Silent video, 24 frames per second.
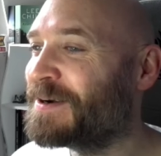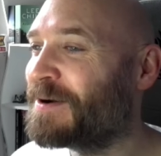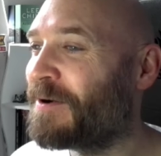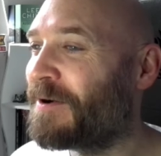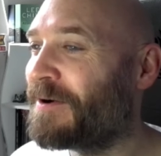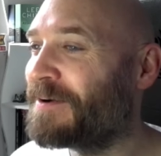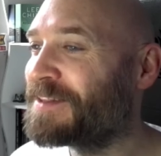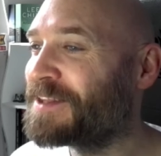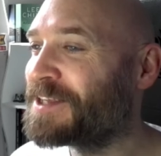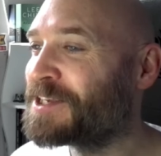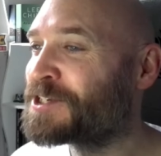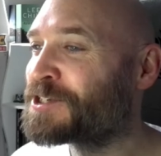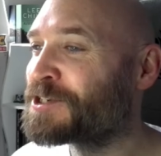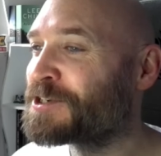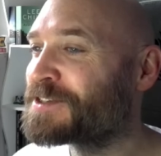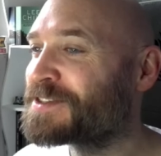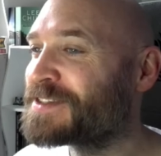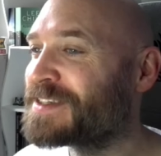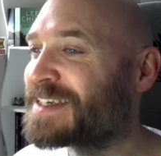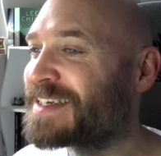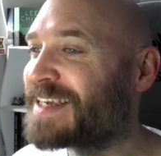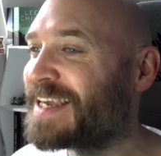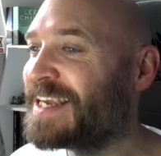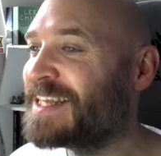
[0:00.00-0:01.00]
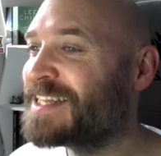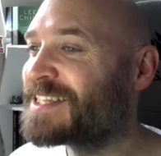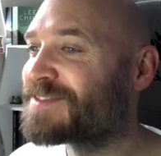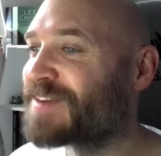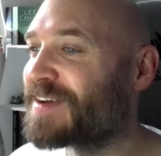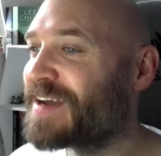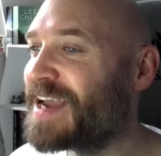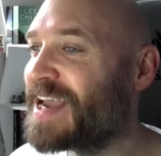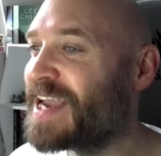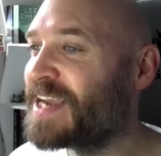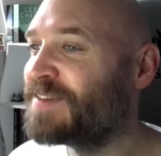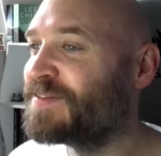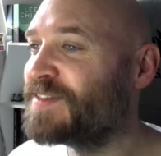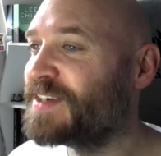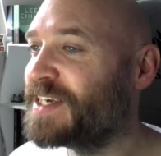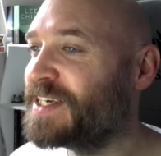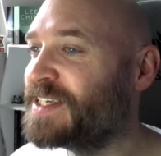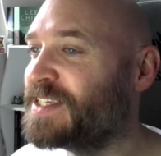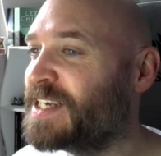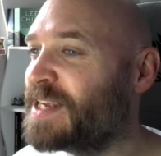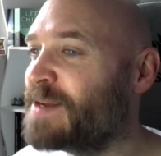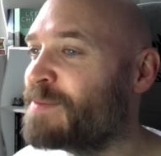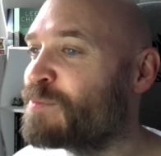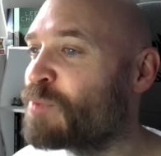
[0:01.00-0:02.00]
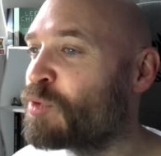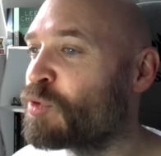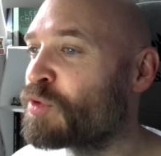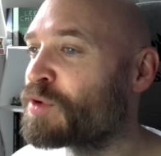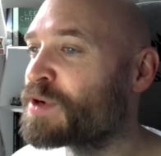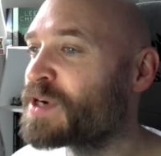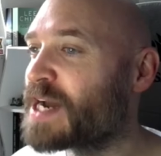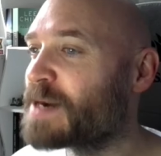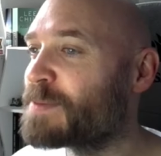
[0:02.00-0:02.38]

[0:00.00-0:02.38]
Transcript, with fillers: Und die Schüsse gehen zwar irgendwie in den Boden,